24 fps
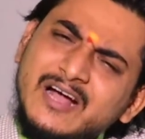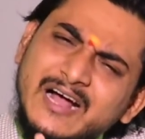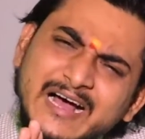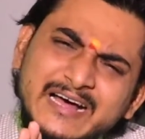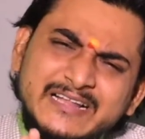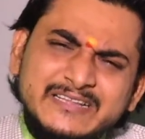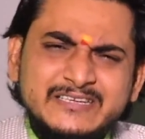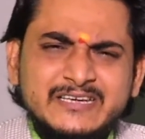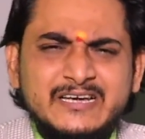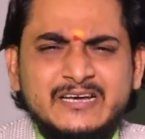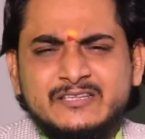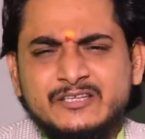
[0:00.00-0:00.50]

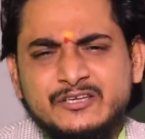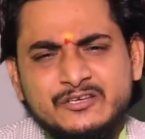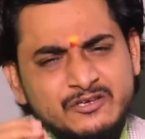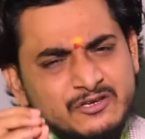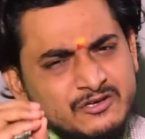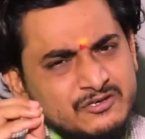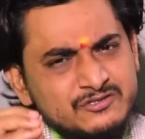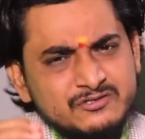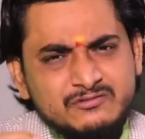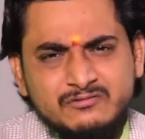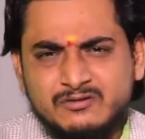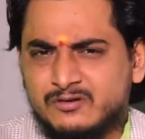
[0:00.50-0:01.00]
आदि आदि
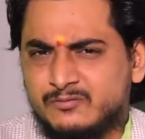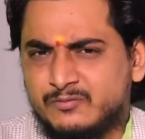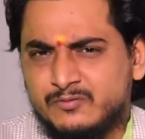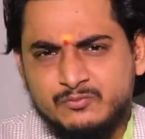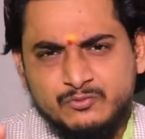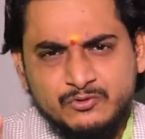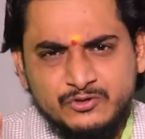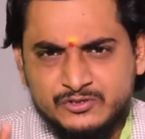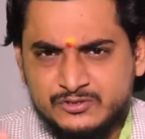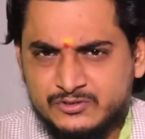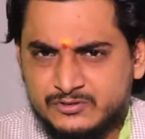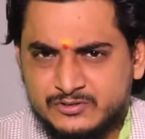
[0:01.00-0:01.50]
जितनी भी
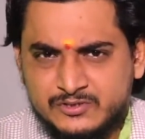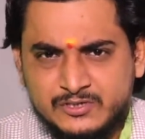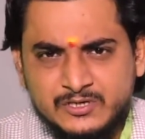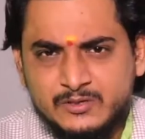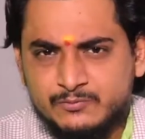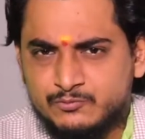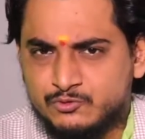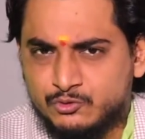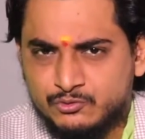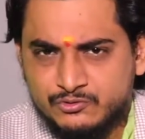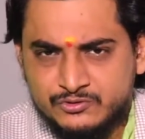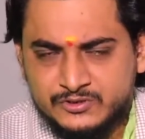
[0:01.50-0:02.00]
बुरी चीज़ें हैं
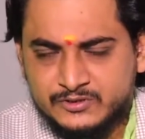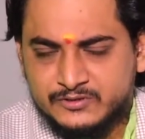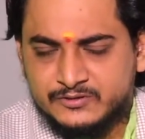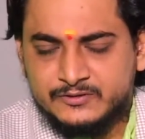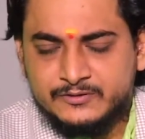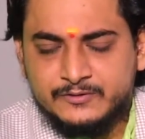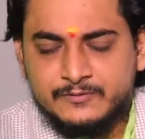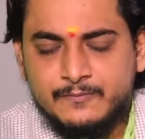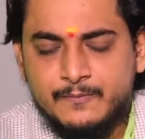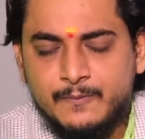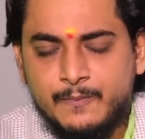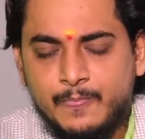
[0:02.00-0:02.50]
जोड़
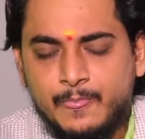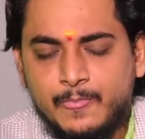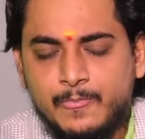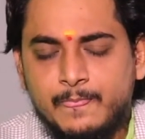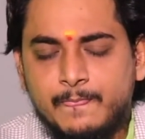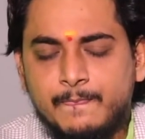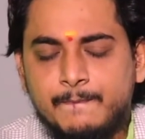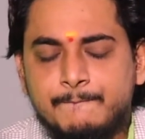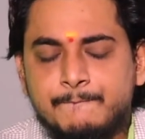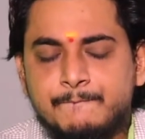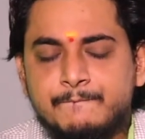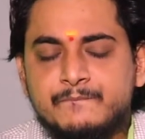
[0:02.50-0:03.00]
सकते
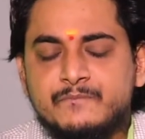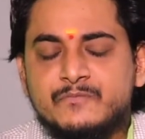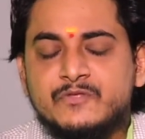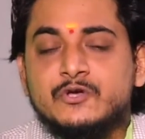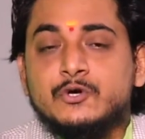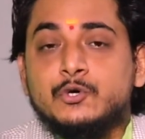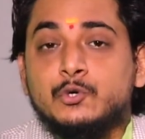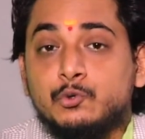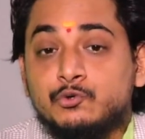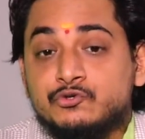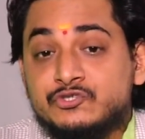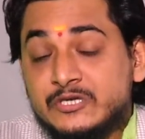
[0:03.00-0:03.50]

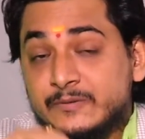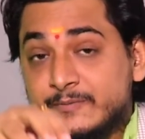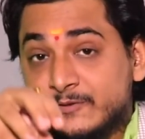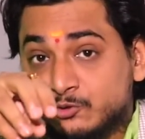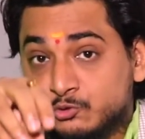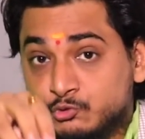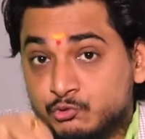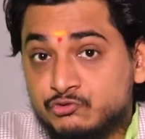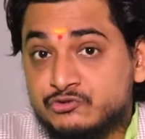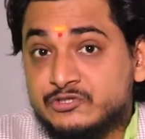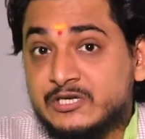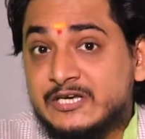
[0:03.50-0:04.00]
उसके बाद
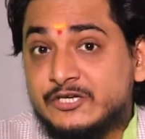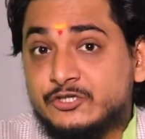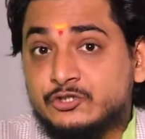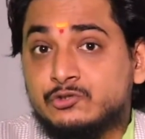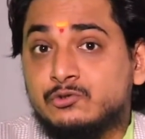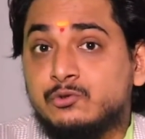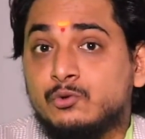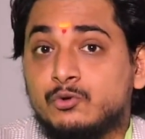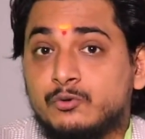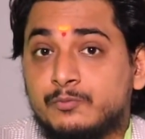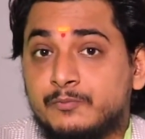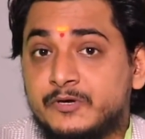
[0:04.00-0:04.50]
दूसरे
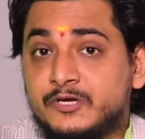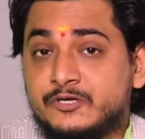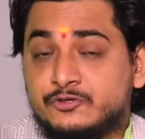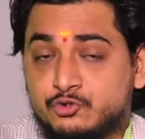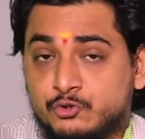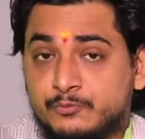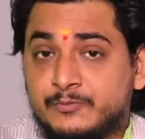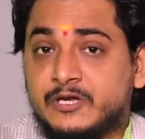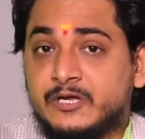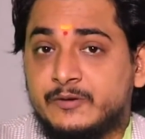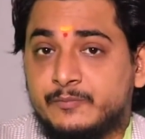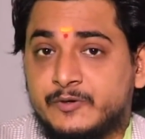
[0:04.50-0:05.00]
श्लोक में
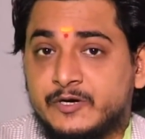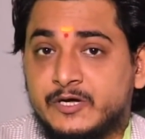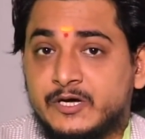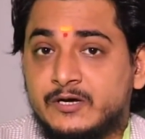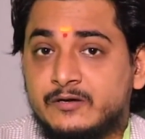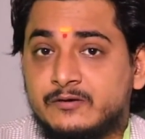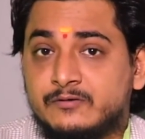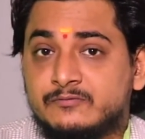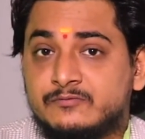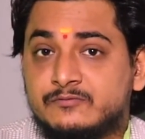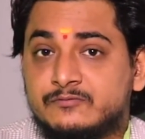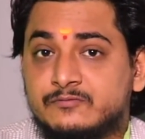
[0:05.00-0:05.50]
जो मैंने पढ़ा
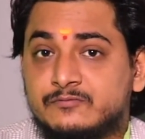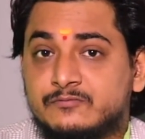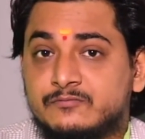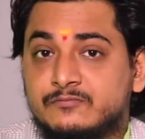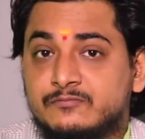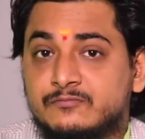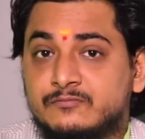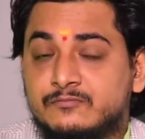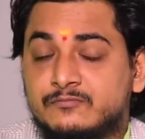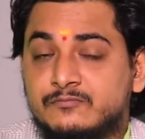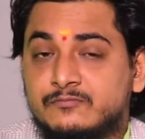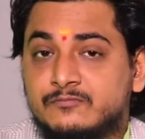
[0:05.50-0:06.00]

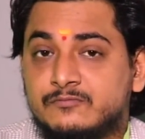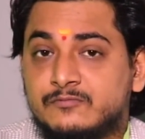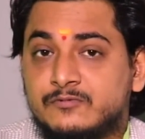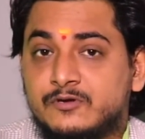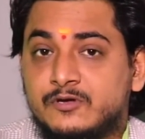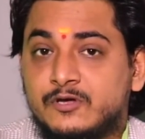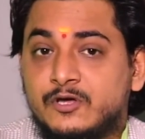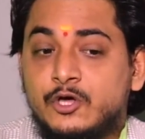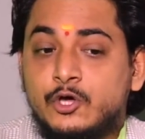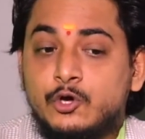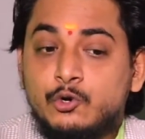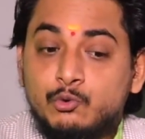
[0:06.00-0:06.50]

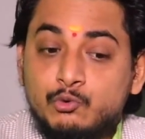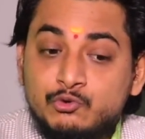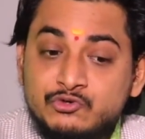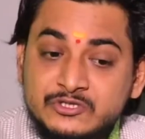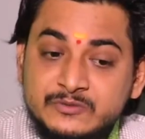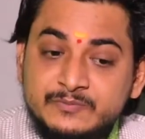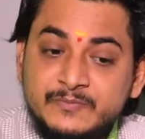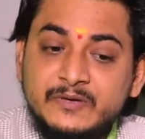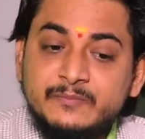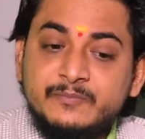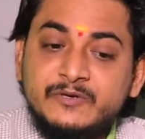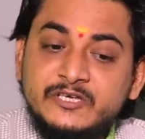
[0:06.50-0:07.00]

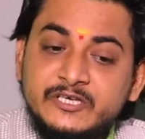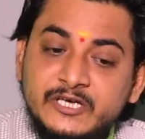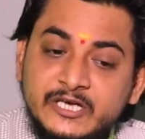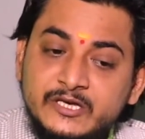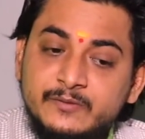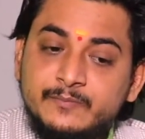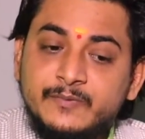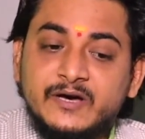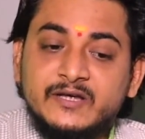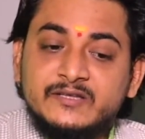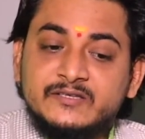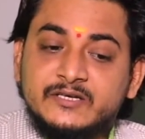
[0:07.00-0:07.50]
उसमें भी यही
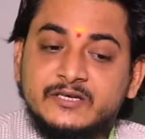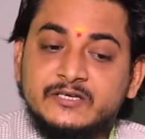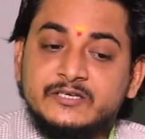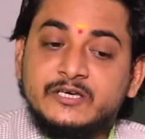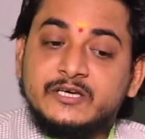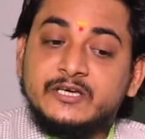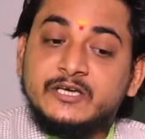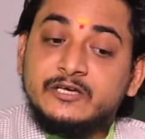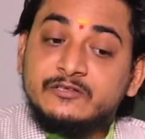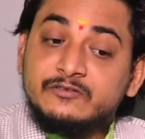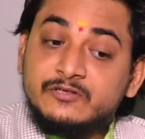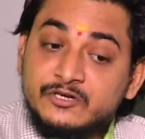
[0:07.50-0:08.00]
बात कही
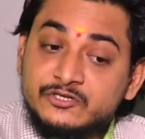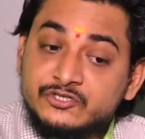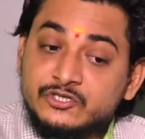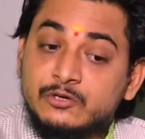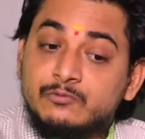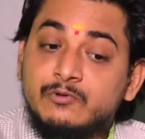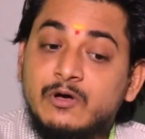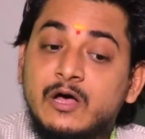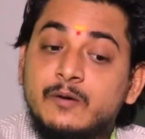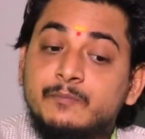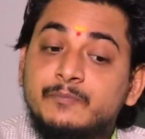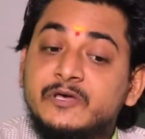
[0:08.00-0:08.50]
गई है दरअसल
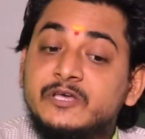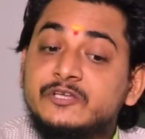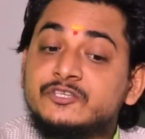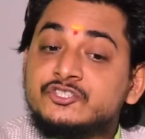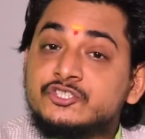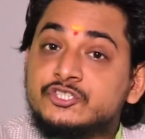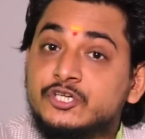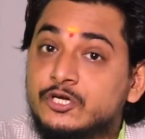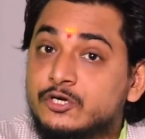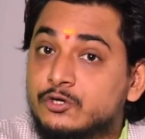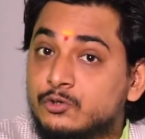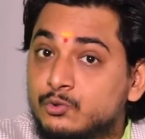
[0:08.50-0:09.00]
वहां पे
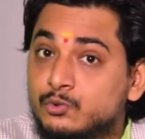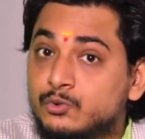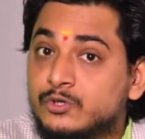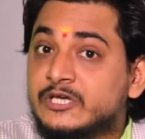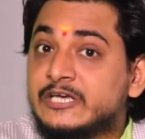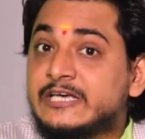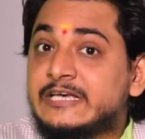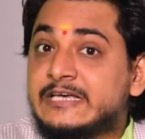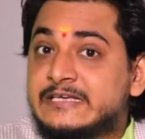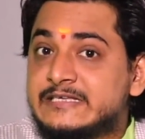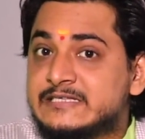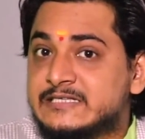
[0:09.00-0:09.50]
चरणों
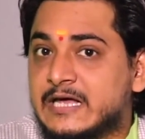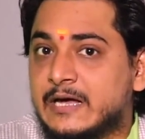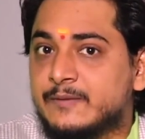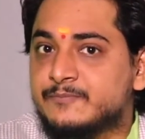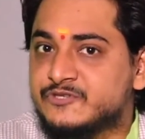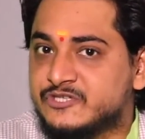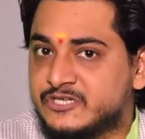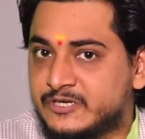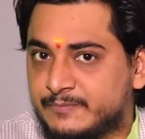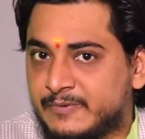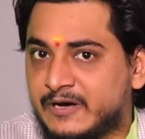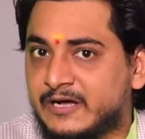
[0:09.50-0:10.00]
के हिसाब
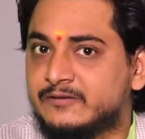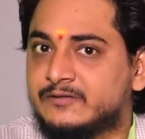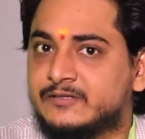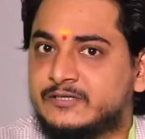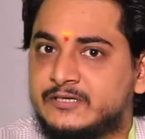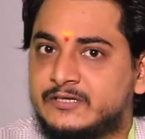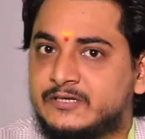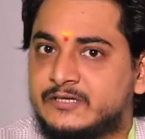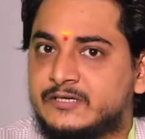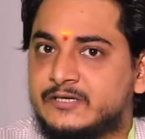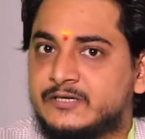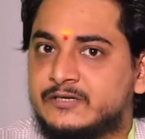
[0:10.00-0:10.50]
से बात
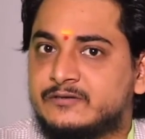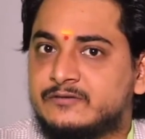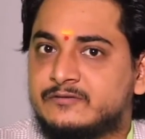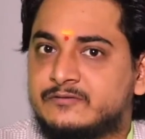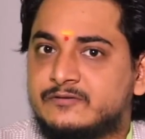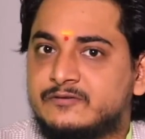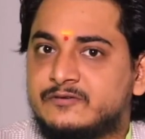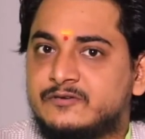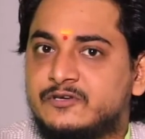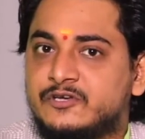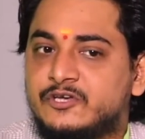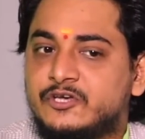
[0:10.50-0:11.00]
की गई
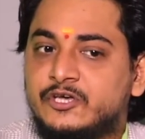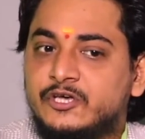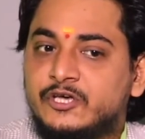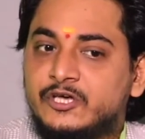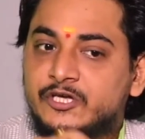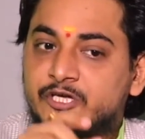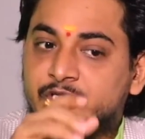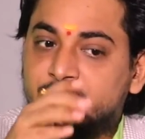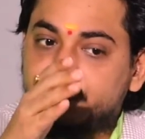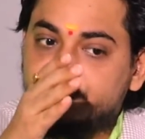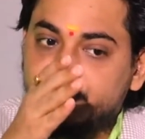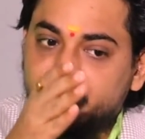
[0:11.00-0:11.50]

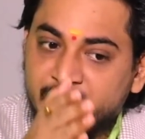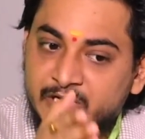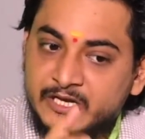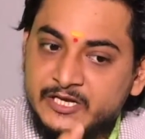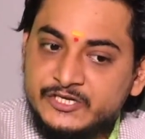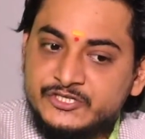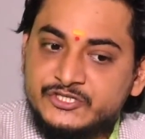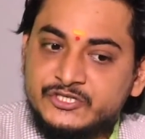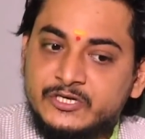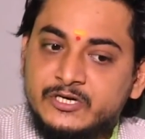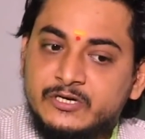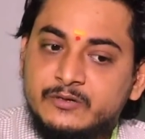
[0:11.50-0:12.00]
है कि पहले
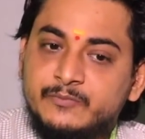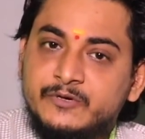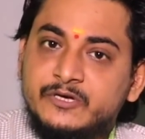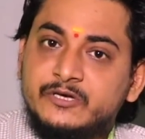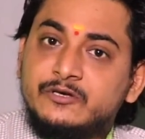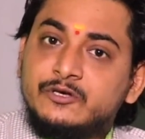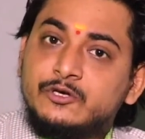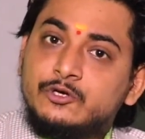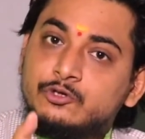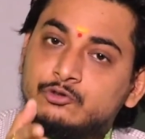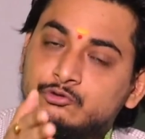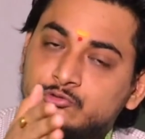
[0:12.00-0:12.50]
चरण में
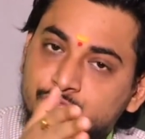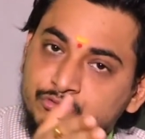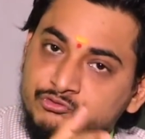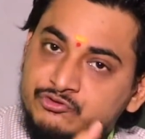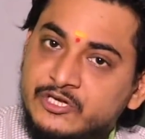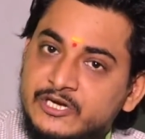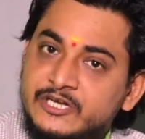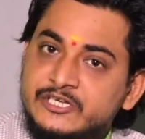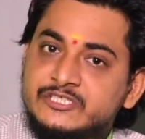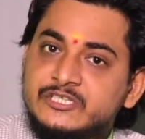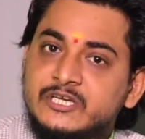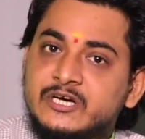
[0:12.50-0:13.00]

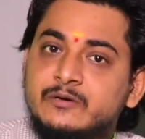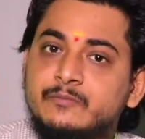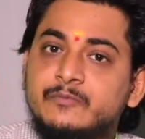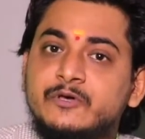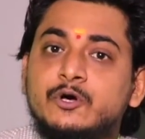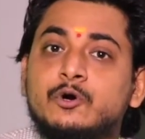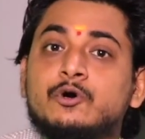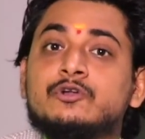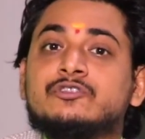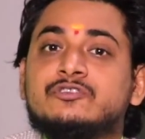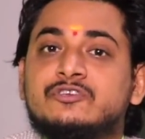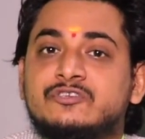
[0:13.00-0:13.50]
दूसरे चरण में
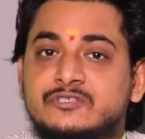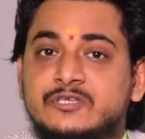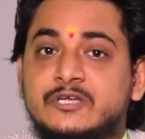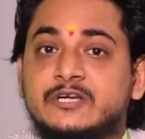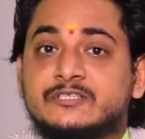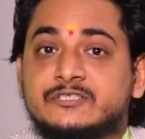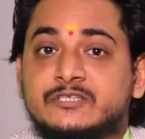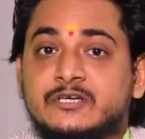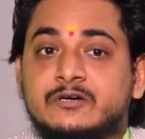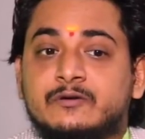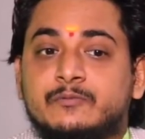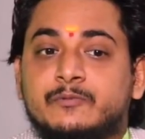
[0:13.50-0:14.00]
और तीसरे
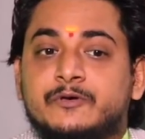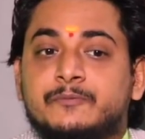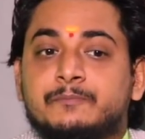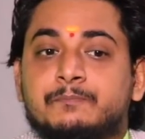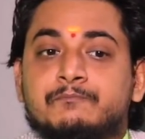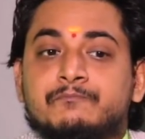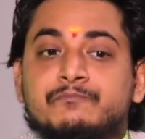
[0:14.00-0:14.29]
चरण में